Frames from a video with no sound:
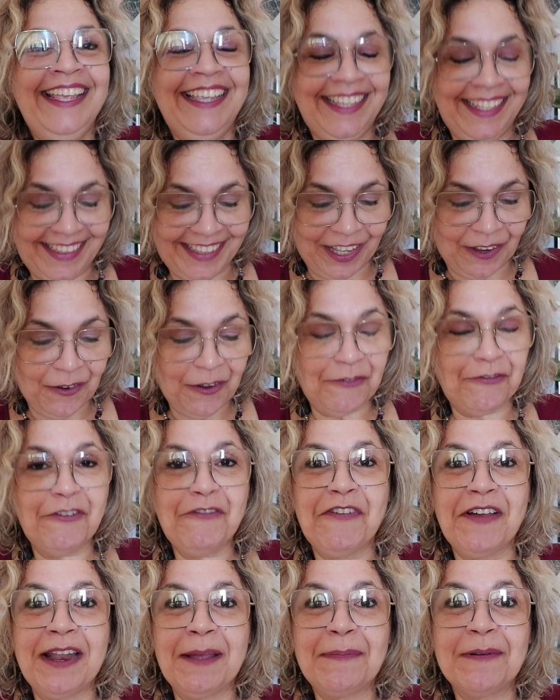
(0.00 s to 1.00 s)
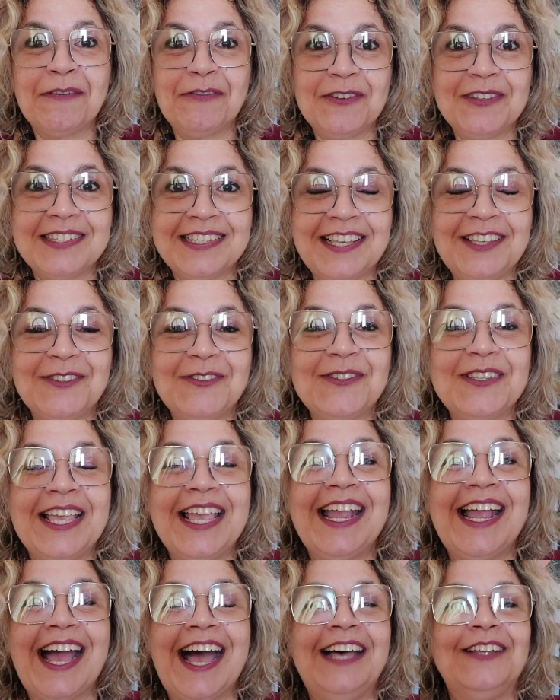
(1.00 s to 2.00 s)
Então eu vou falar para vocês os
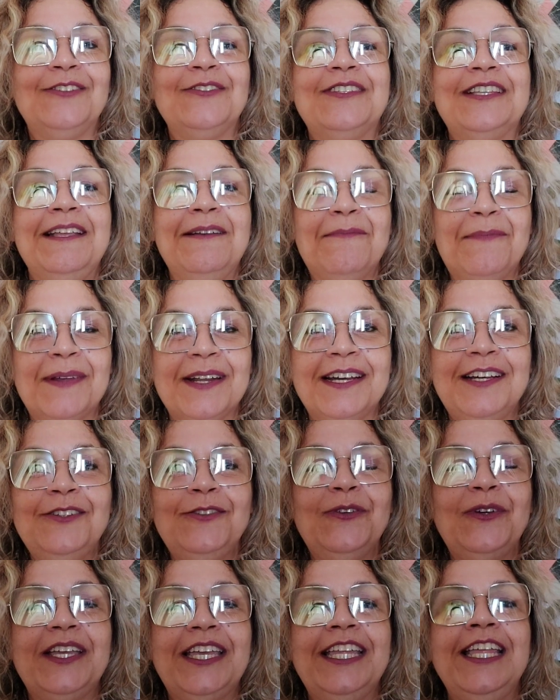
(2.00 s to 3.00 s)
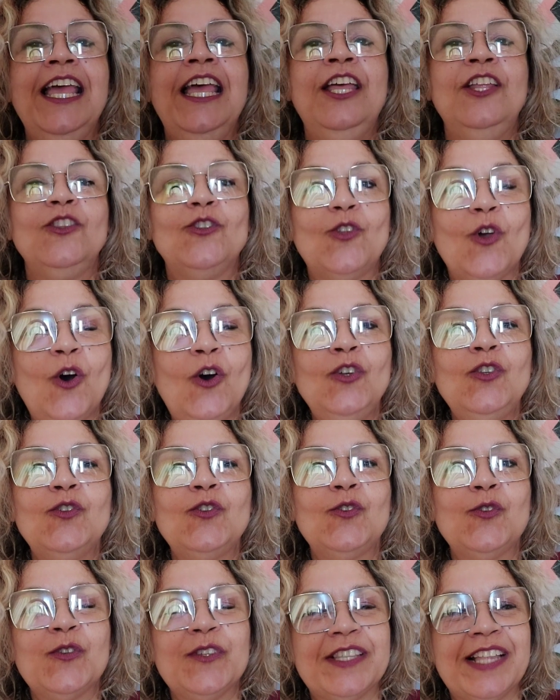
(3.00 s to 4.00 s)
recados. Lembrando que
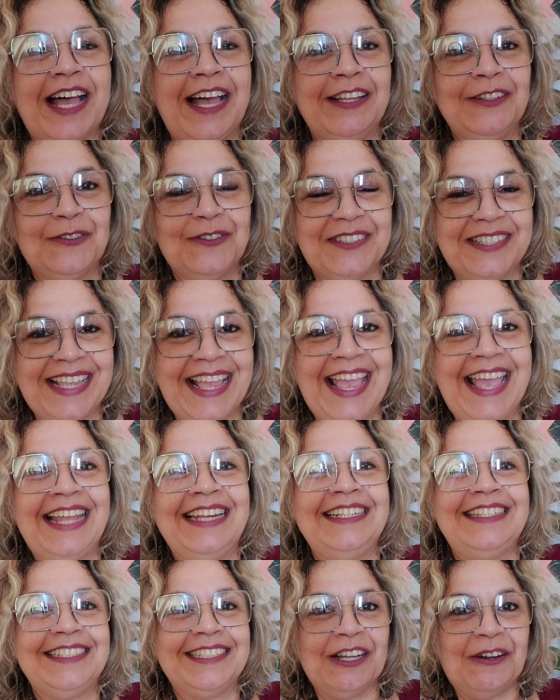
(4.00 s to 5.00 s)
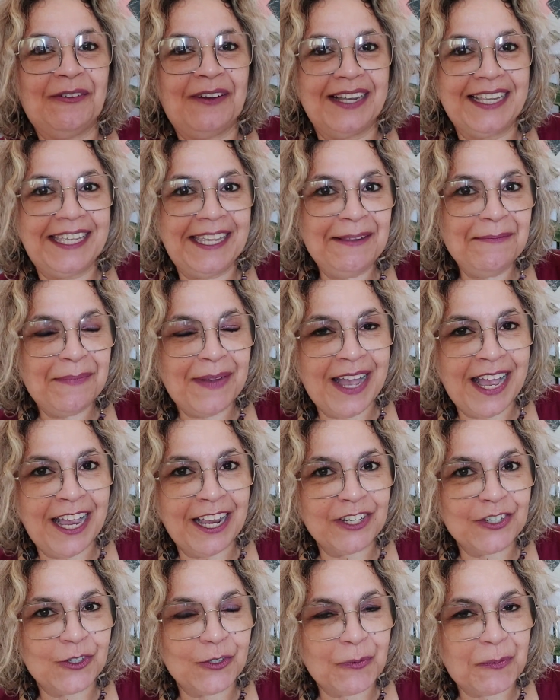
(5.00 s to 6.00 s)
Todos os dados dela estão aqui
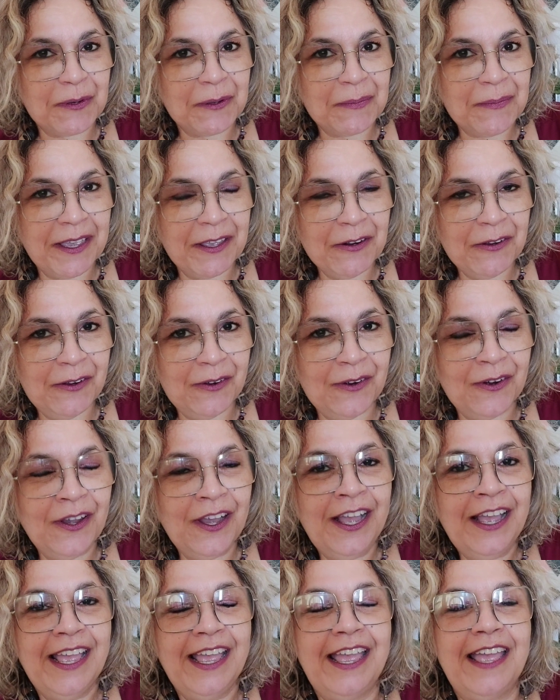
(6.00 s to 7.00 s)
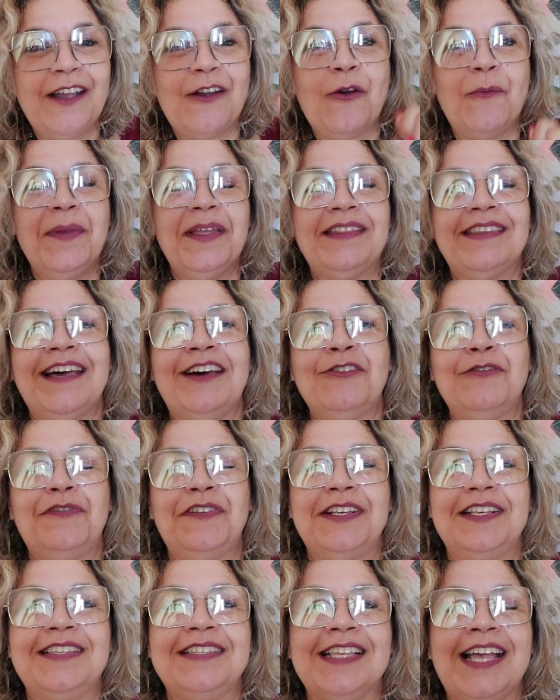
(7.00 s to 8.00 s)
embaixo, no primeiro é, comentário
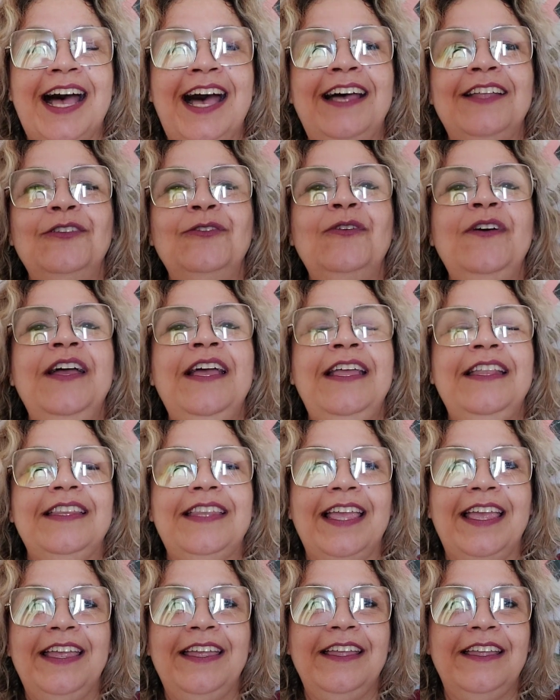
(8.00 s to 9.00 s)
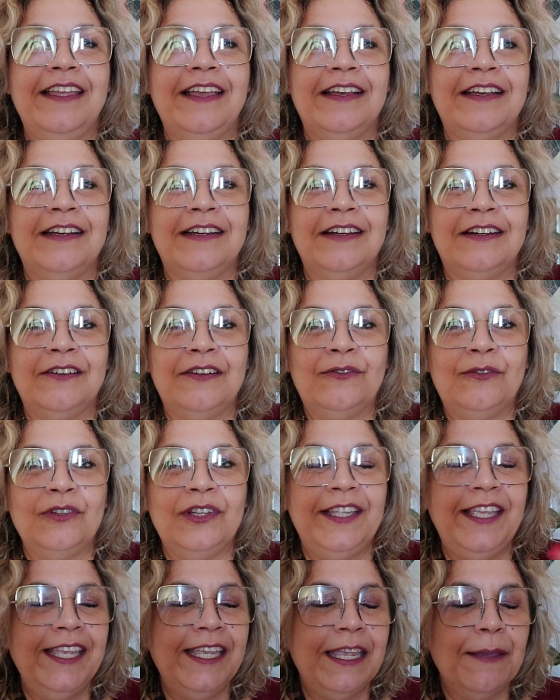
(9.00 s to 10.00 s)
fixado. Tem a, a, o
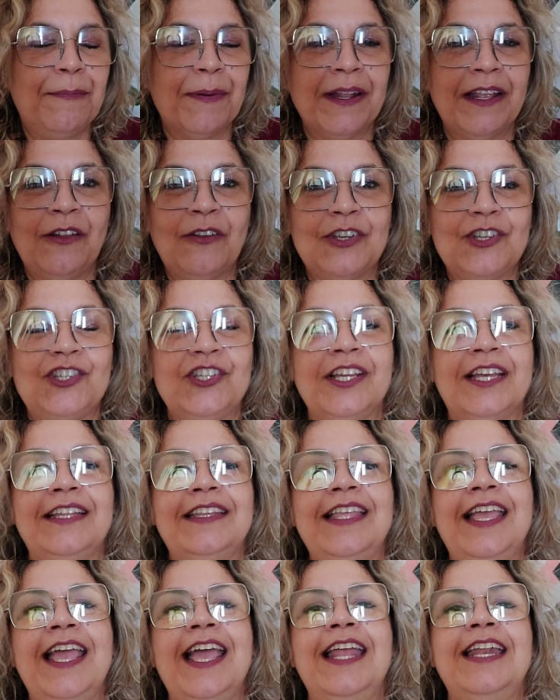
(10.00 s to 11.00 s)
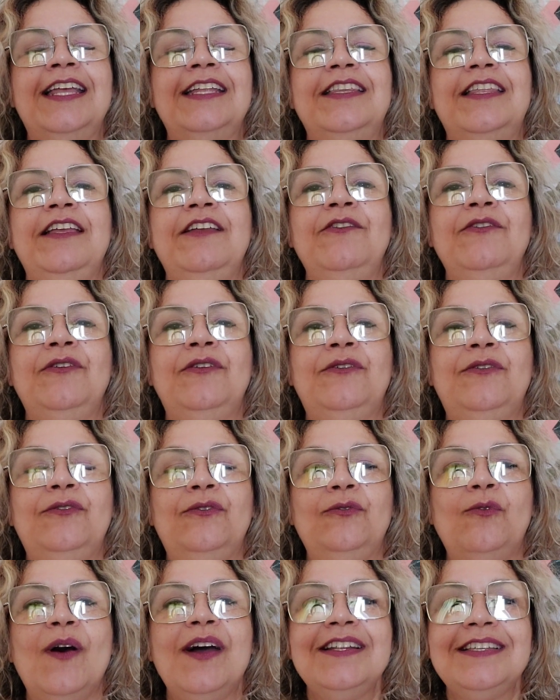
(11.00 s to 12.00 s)
link para a lojinha dela, tem
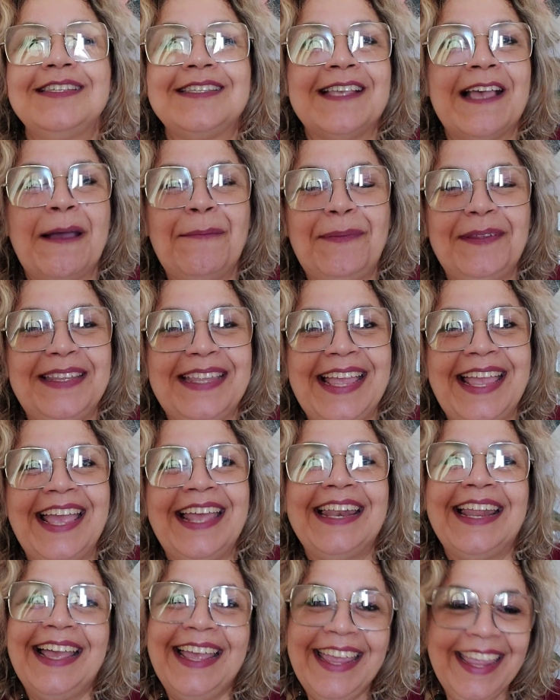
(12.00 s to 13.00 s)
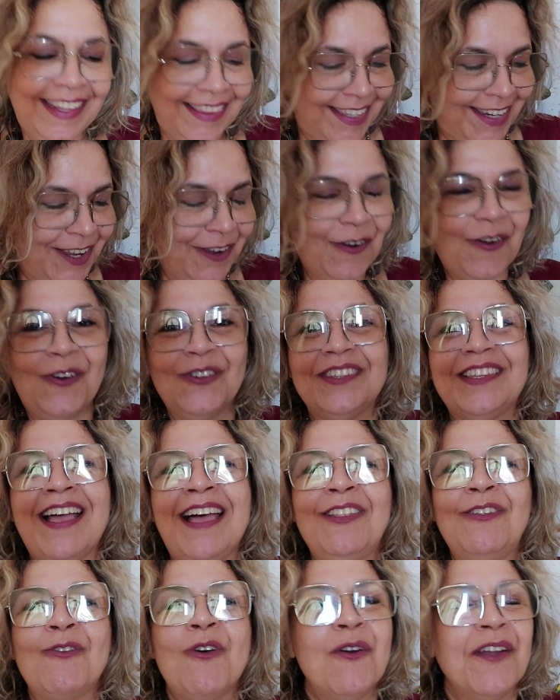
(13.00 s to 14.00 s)
o WhatsApp dela. Entre em
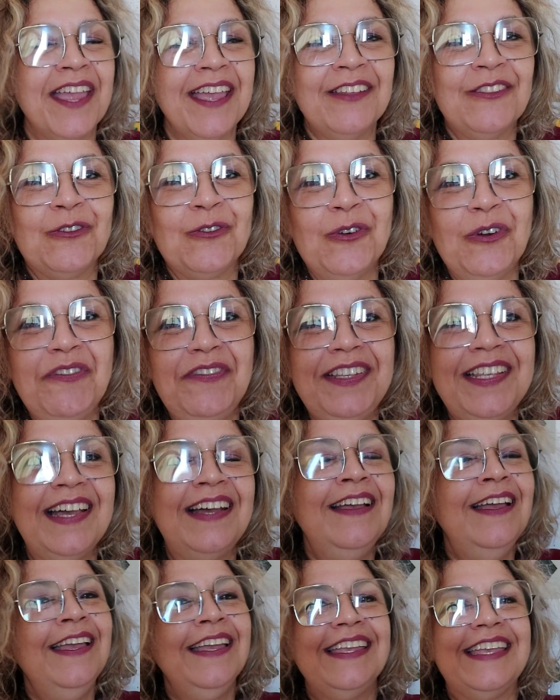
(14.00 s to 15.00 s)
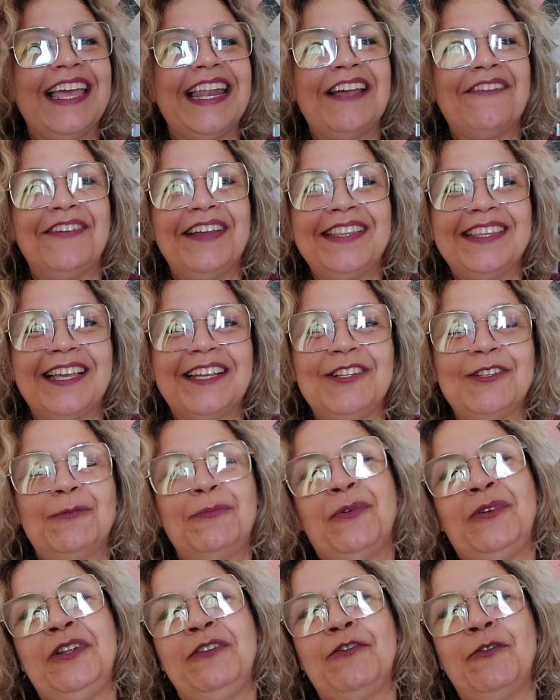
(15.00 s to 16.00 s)
contato qualquer dúvida que ela vai estar tá
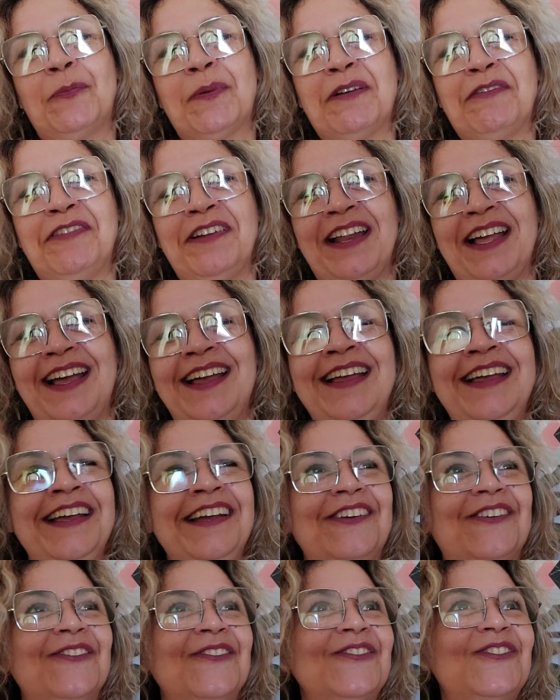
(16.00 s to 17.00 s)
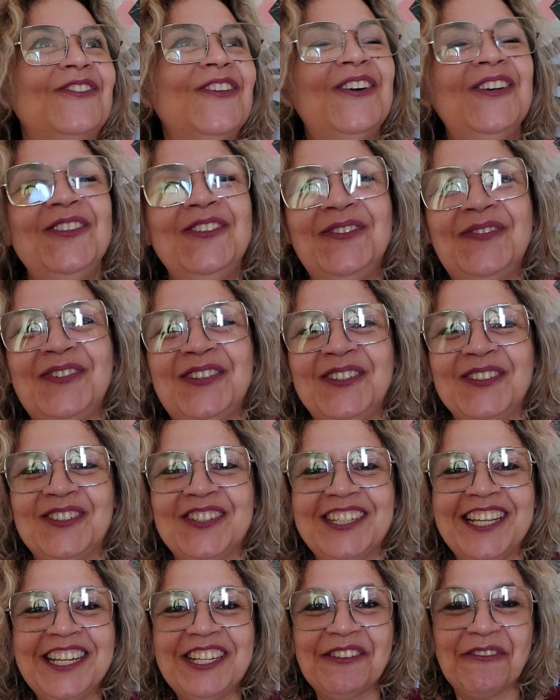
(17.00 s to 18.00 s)
disponível para falar com todo
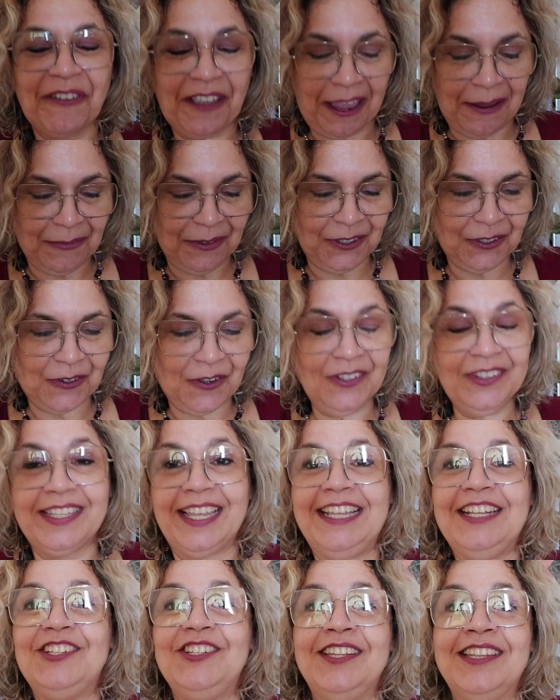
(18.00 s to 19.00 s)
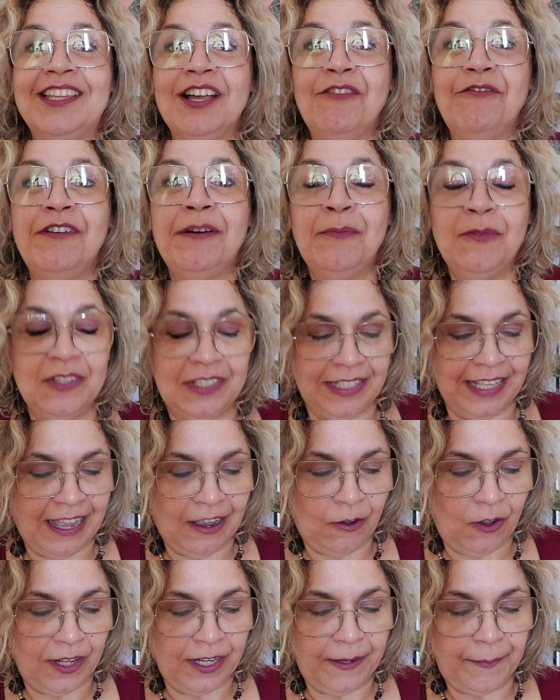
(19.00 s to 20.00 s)
mundo. Gente, eu fiquei muito contente. Então vamos
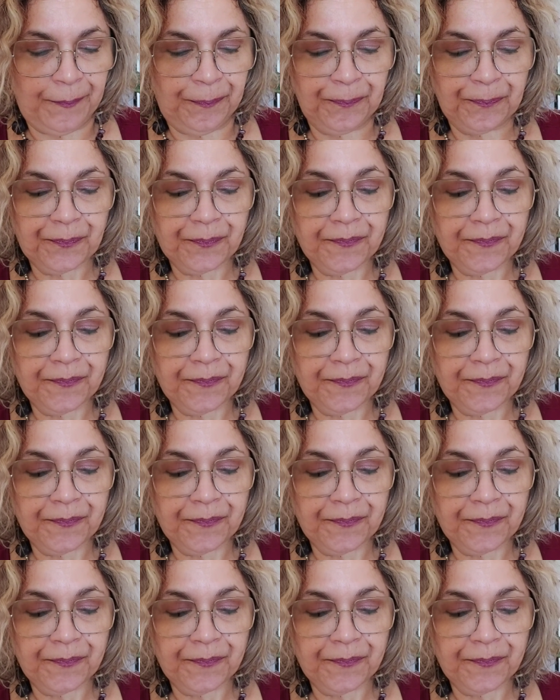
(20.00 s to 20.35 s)
lá, olha.